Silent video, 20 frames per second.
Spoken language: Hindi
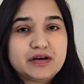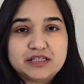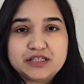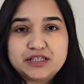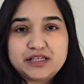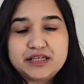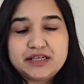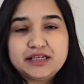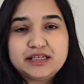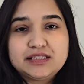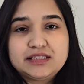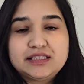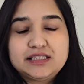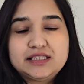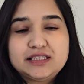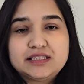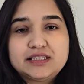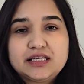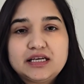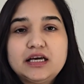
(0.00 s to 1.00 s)
वेजिटेरियन
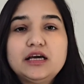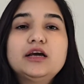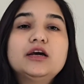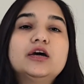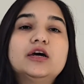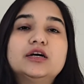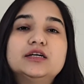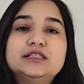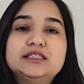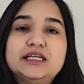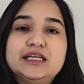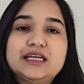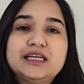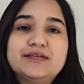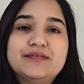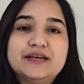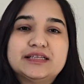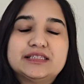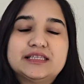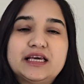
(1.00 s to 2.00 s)
चीज़ें
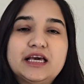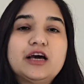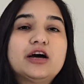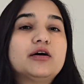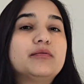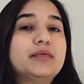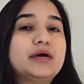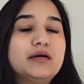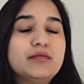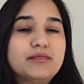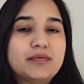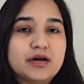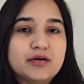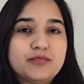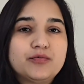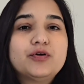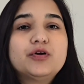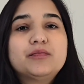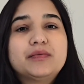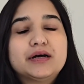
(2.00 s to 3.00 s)
जिनमें से हमें
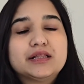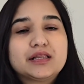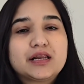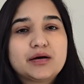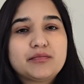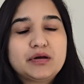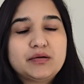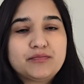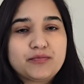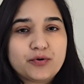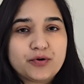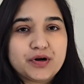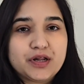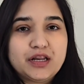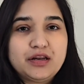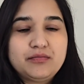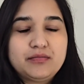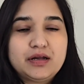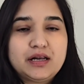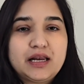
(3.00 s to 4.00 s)
भरपूर मात्रा में
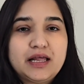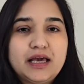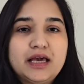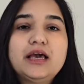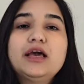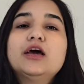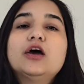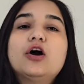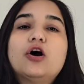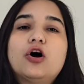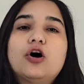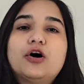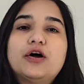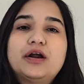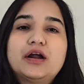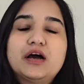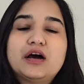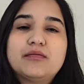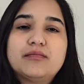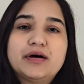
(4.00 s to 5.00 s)
प्रोटीन मिले और
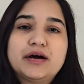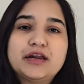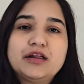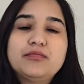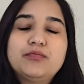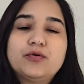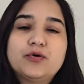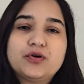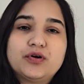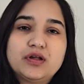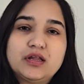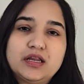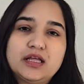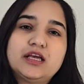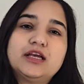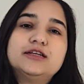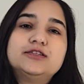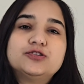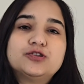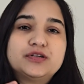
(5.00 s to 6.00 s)
हमारी प्रोटीन
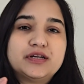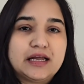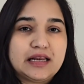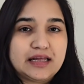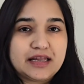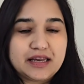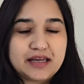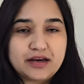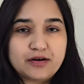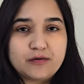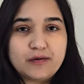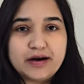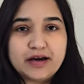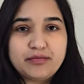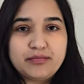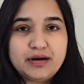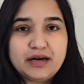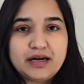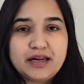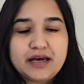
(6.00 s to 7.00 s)
की जो डेली
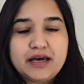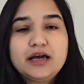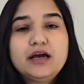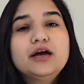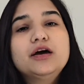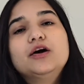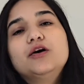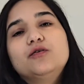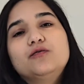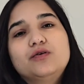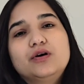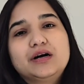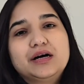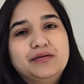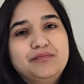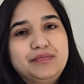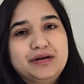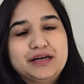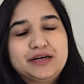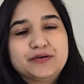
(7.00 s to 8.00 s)
रिक्वायरमेंट है वो
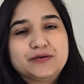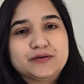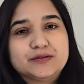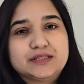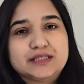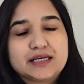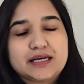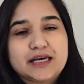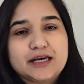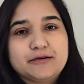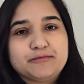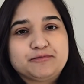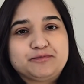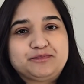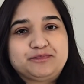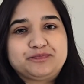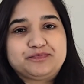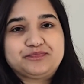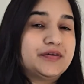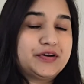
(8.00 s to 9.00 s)
कम्प्लीट हो सके
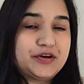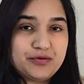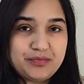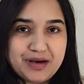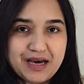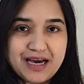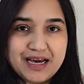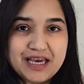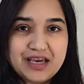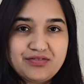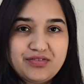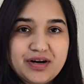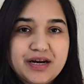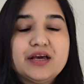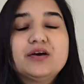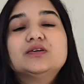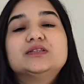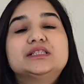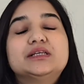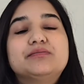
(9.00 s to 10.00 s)
वीडियो में आगे बढ़े
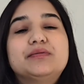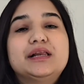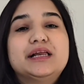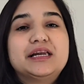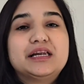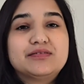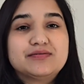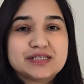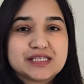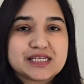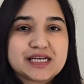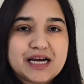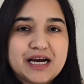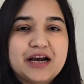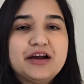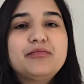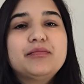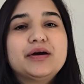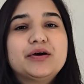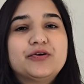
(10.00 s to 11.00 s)
उससे पहले
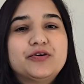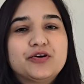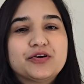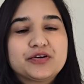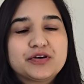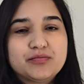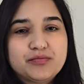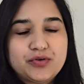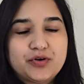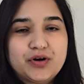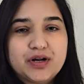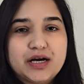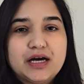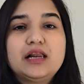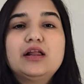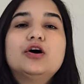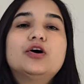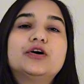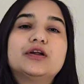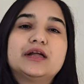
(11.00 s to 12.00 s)
नमस्कार मैं हूँ डॉक्टर मृणाल
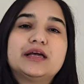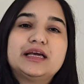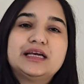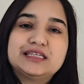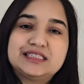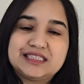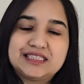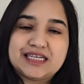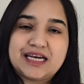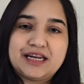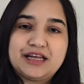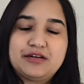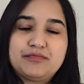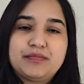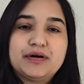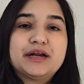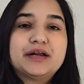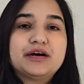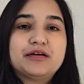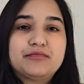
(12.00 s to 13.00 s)
और इस चैनल
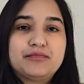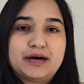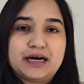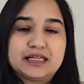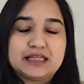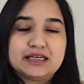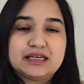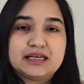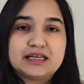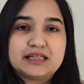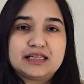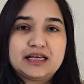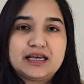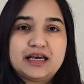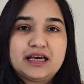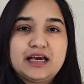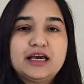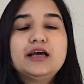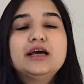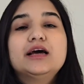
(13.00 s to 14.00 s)
पर हम बात करते
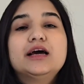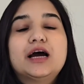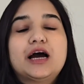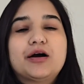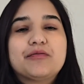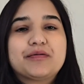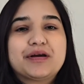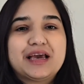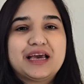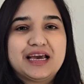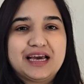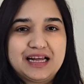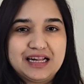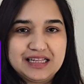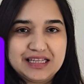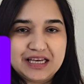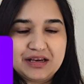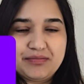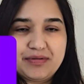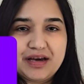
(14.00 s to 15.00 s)
हैं आपके
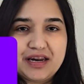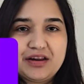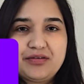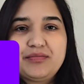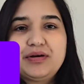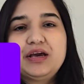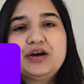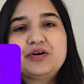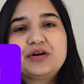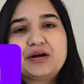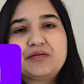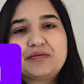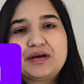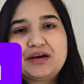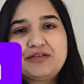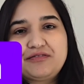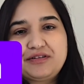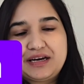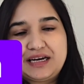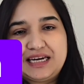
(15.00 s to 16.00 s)
हेल्थ के बारे में और आपके
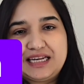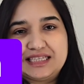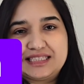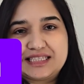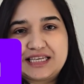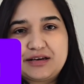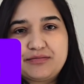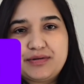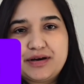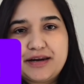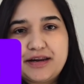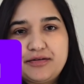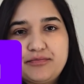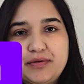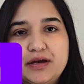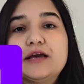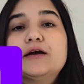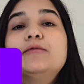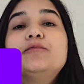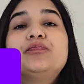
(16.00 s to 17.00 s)
फिटनेस के बारे
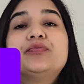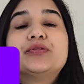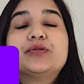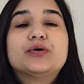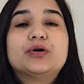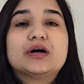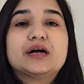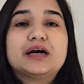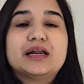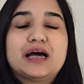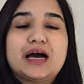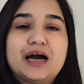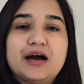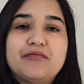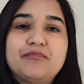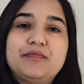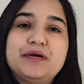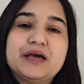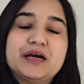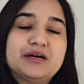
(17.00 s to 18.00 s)
में तो अगर आप
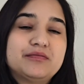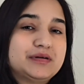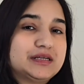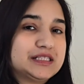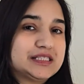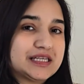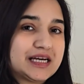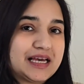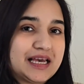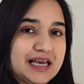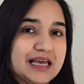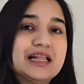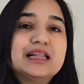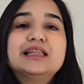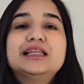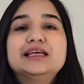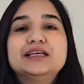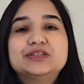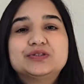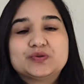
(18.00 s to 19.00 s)
भी हमेशा
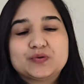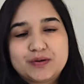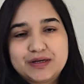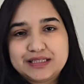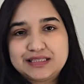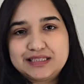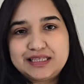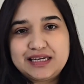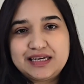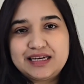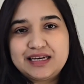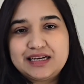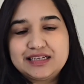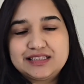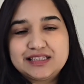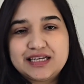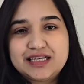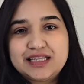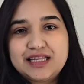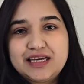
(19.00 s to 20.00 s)
हेल्दी स्वस्थ रहना
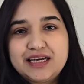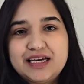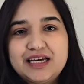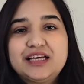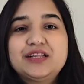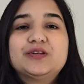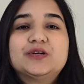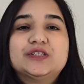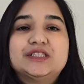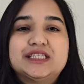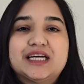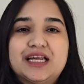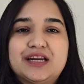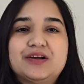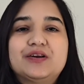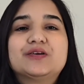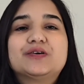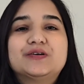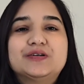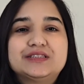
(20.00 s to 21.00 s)
चाहते हैं तो
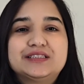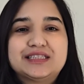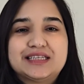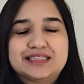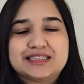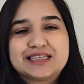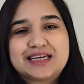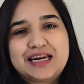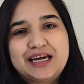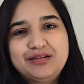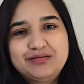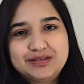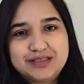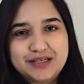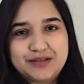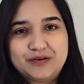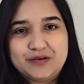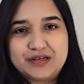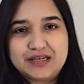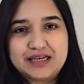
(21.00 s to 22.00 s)
चैनल को सब्सक्राइब
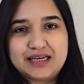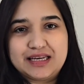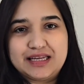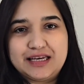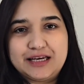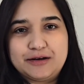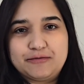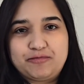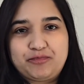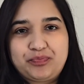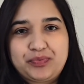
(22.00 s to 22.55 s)
जरूर करिए